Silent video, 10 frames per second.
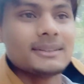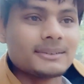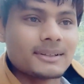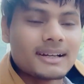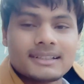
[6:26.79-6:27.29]

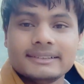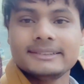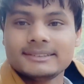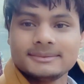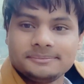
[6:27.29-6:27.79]
तो गाय
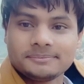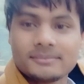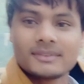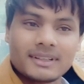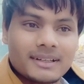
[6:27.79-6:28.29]

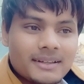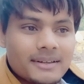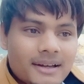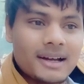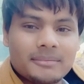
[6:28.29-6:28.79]

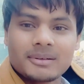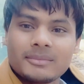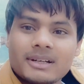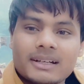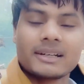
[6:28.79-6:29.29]
आपने
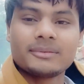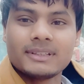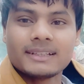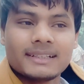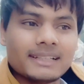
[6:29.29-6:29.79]
मेरा घर भी
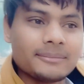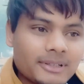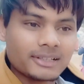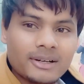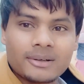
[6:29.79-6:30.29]
देख लिया
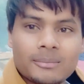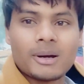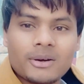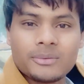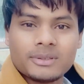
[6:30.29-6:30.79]
मेरा गांव का
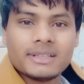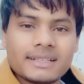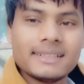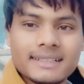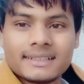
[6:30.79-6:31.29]
माहौल भी देख
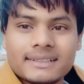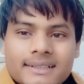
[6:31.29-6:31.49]
लिया